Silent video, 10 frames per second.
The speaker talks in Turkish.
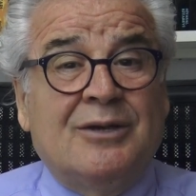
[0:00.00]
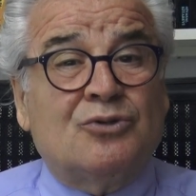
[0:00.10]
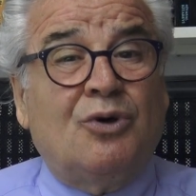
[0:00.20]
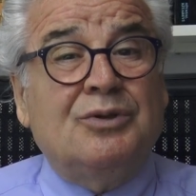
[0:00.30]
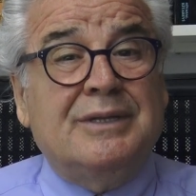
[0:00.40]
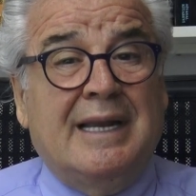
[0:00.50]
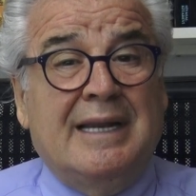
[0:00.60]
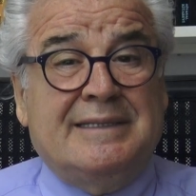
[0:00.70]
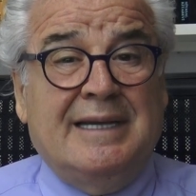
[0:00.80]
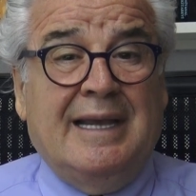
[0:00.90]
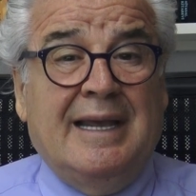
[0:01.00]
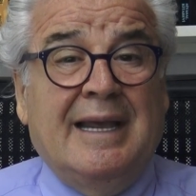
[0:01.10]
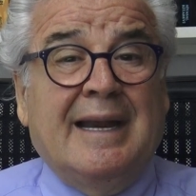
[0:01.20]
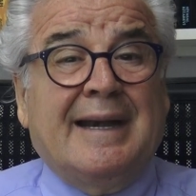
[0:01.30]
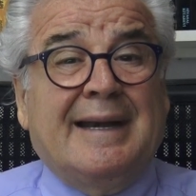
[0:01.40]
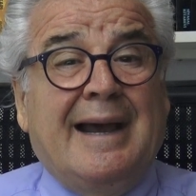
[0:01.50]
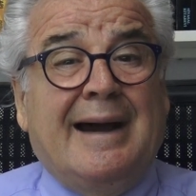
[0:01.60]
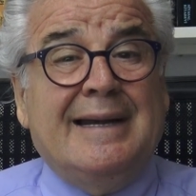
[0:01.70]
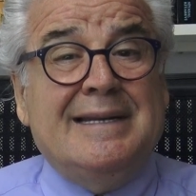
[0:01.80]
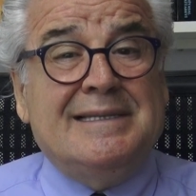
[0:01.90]
son derece
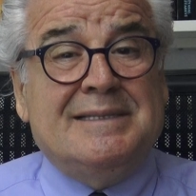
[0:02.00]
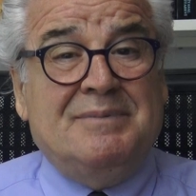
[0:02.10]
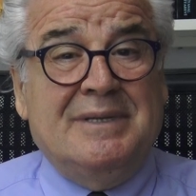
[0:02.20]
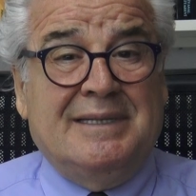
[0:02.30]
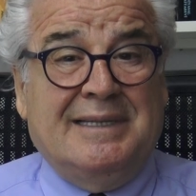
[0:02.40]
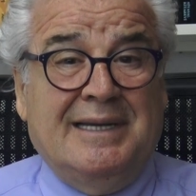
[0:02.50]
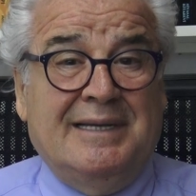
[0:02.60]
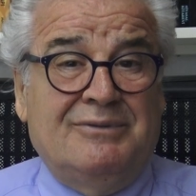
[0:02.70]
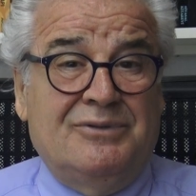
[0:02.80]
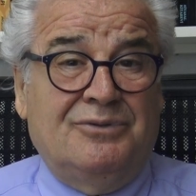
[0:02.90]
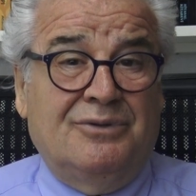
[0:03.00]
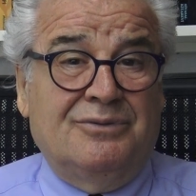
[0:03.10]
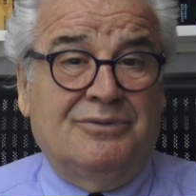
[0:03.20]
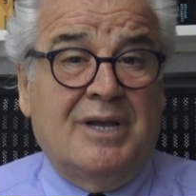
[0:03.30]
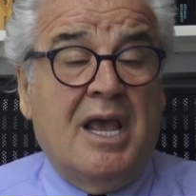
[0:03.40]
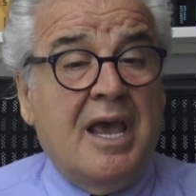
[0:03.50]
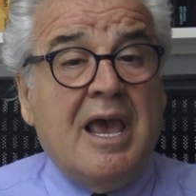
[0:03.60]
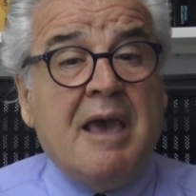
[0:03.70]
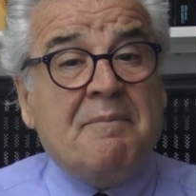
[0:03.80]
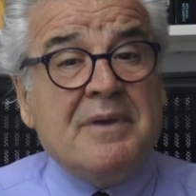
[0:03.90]
realist bir televizyonuz.
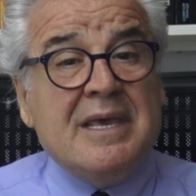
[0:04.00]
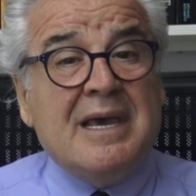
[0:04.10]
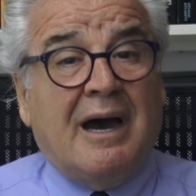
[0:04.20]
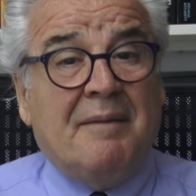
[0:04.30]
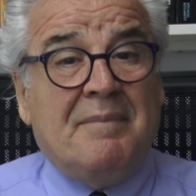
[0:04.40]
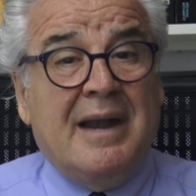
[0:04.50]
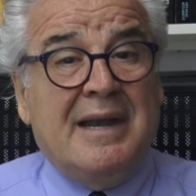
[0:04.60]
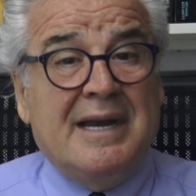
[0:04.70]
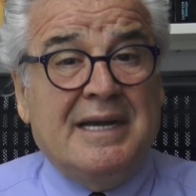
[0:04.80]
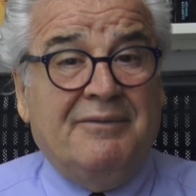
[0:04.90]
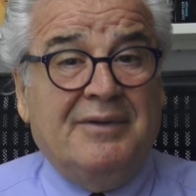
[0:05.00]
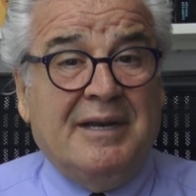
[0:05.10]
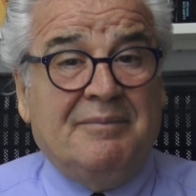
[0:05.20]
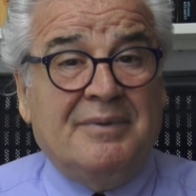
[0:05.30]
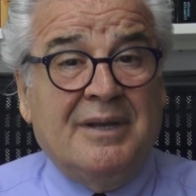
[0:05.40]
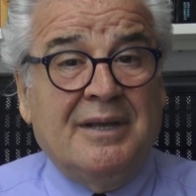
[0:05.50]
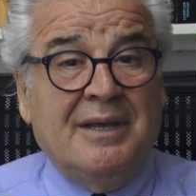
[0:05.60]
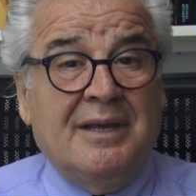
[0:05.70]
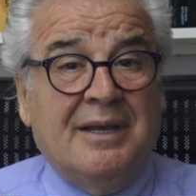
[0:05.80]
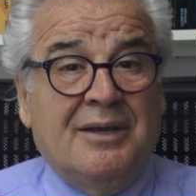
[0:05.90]
Hep iyi haberleri verip
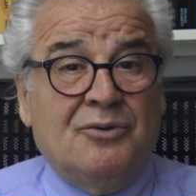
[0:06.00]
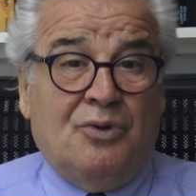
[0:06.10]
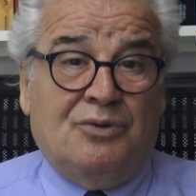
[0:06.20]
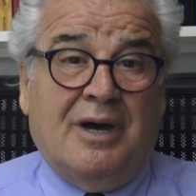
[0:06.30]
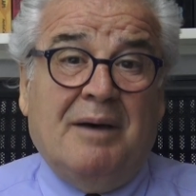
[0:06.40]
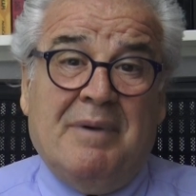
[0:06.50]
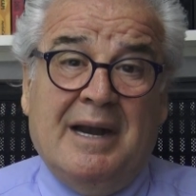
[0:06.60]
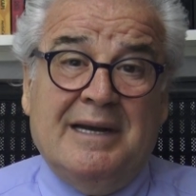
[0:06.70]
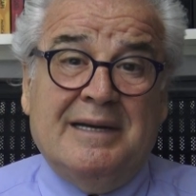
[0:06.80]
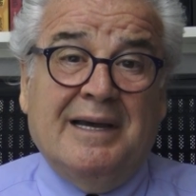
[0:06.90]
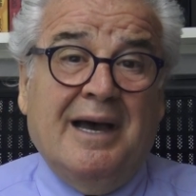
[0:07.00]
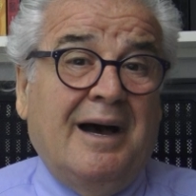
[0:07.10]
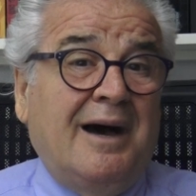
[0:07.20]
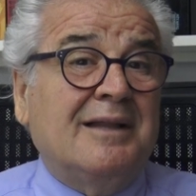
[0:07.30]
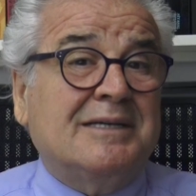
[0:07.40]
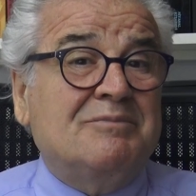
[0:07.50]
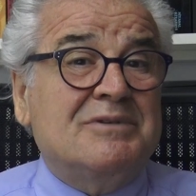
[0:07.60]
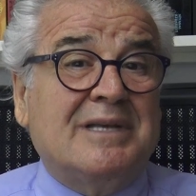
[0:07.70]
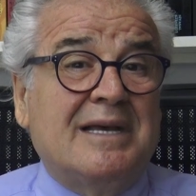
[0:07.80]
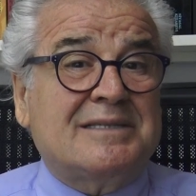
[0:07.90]
kötü haberleri
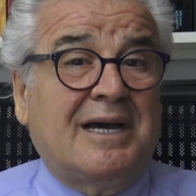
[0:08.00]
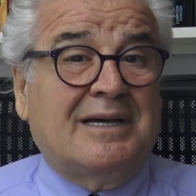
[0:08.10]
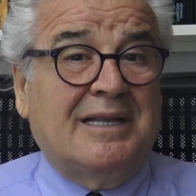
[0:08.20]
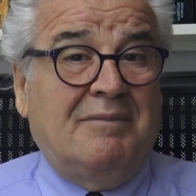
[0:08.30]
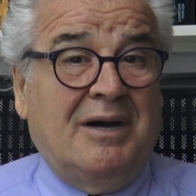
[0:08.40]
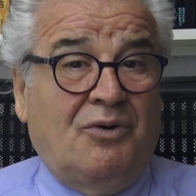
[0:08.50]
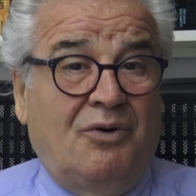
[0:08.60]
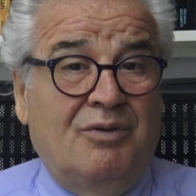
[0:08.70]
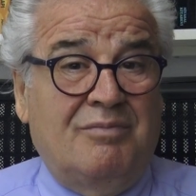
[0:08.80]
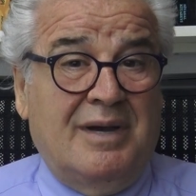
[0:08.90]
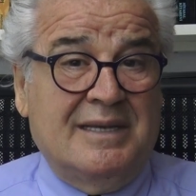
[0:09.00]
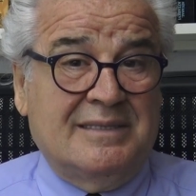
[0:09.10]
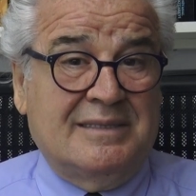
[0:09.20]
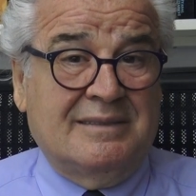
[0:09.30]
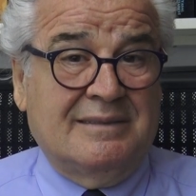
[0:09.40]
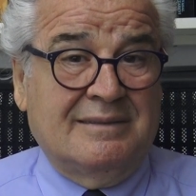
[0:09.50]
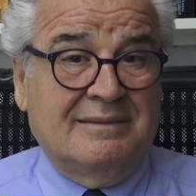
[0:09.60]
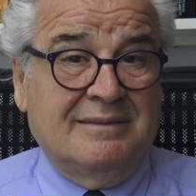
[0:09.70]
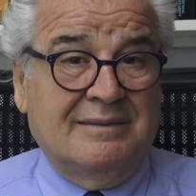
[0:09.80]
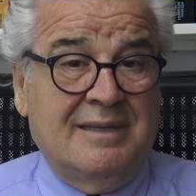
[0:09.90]
halkımızdan saklamak olmaz.
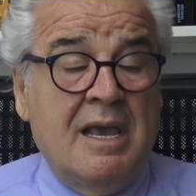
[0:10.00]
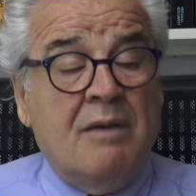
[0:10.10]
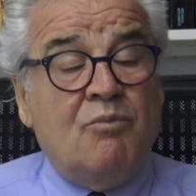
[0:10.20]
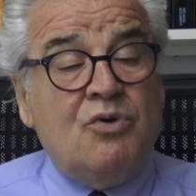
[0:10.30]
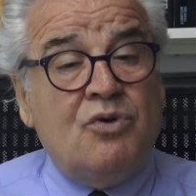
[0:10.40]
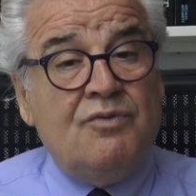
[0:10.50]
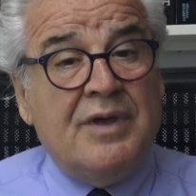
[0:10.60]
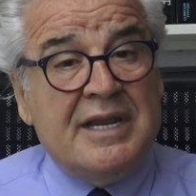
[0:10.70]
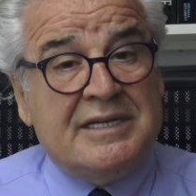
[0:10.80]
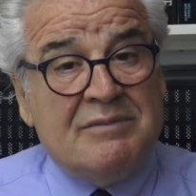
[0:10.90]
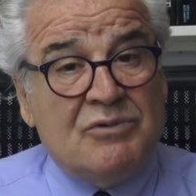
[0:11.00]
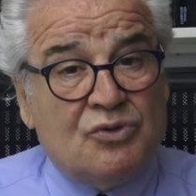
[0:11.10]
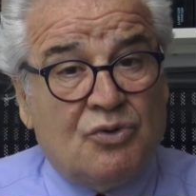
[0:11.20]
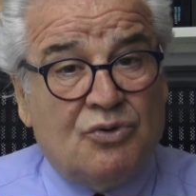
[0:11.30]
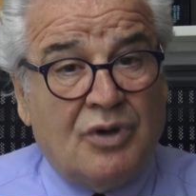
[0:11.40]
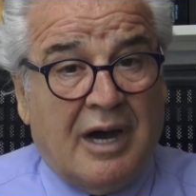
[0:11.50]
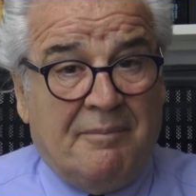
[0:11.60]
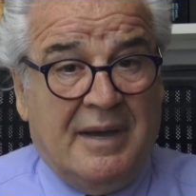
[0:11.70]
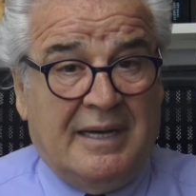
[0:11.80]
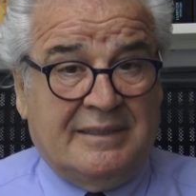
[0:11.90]
Bugün vereceğimiz kötü
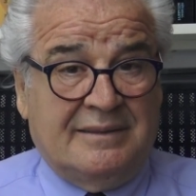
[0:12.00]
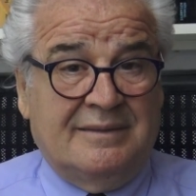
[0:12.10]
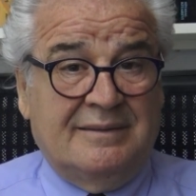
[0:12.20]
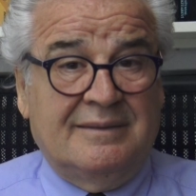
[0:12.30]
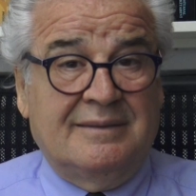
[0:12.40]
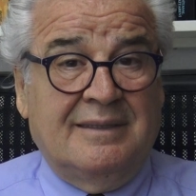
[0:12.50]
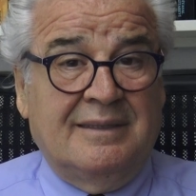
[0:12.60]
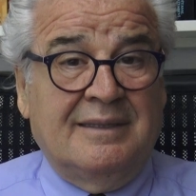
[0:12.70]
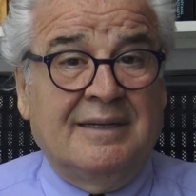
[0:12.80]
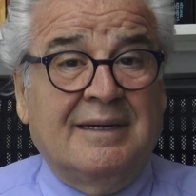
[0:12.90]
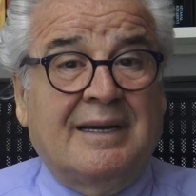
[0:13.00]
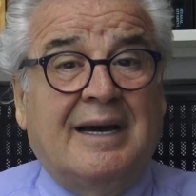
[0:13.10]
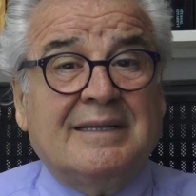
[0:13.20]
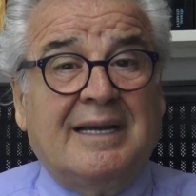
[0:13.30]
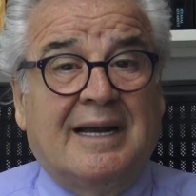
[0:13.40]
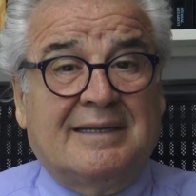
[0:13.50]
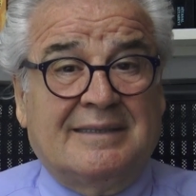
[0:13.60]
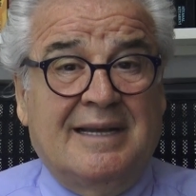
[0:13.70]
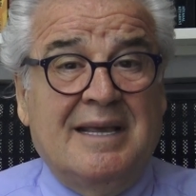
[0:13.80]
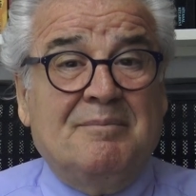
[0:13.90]
haber
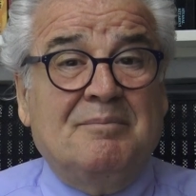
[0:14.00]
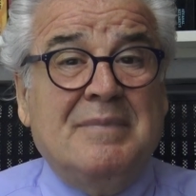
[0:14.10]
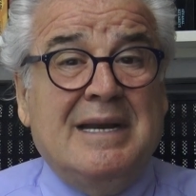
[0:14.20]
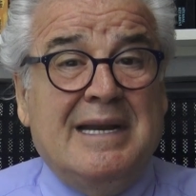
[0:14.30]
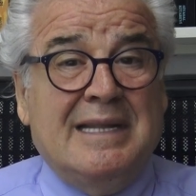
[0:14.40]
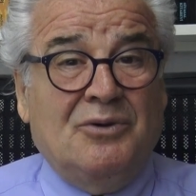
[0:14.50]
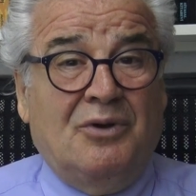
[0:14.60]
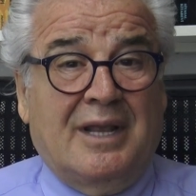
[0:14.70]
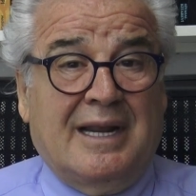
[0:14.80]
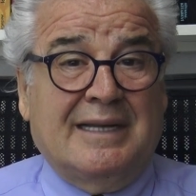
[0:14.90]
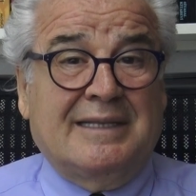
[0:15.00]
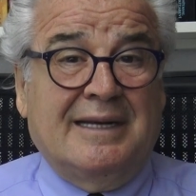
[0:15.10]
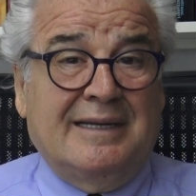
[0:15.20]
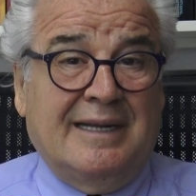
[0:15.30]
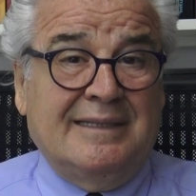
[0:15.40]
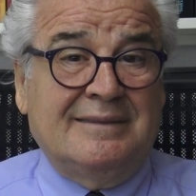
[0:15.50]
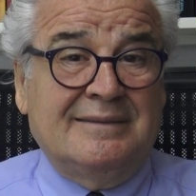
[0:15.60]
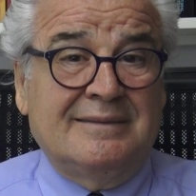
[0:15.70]
Katar milleti olarak tanınan